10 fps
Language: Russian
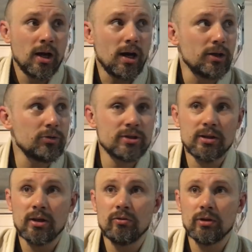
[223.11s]
А, то есть
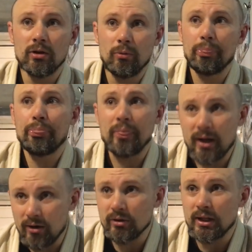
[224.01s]
это вот такой,
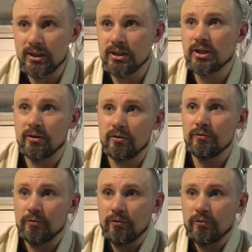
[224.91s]
такая вот отрыжка